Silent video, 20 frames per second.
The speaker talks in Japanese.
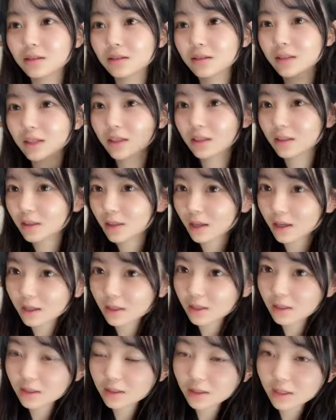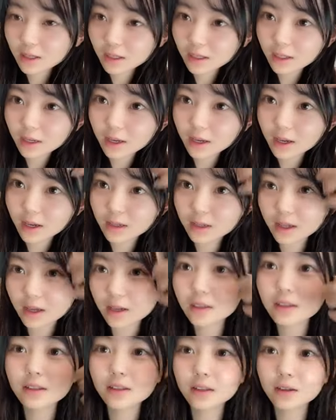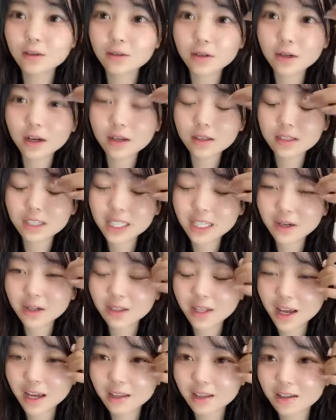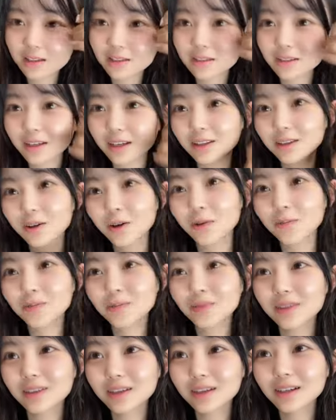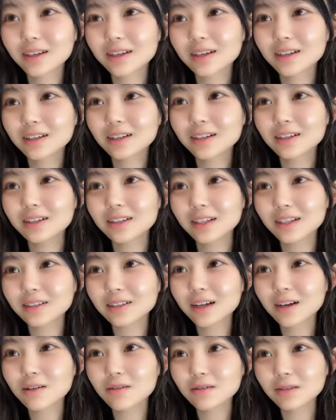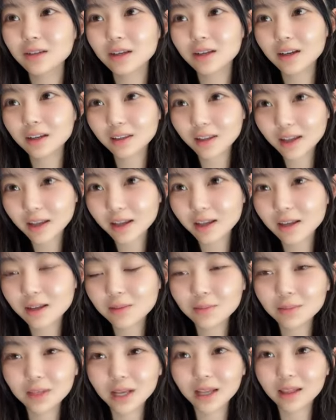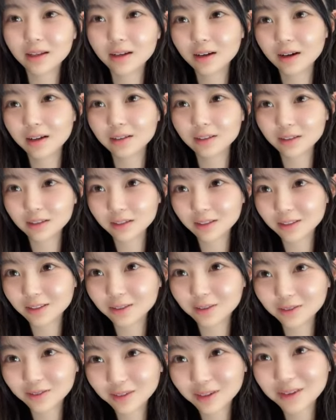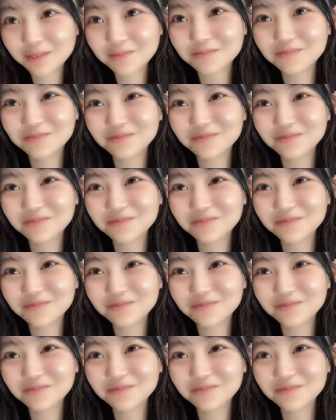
絶対にしなきゃいけないっていう感じではないんですけどせっかくならねみたいな感じですよね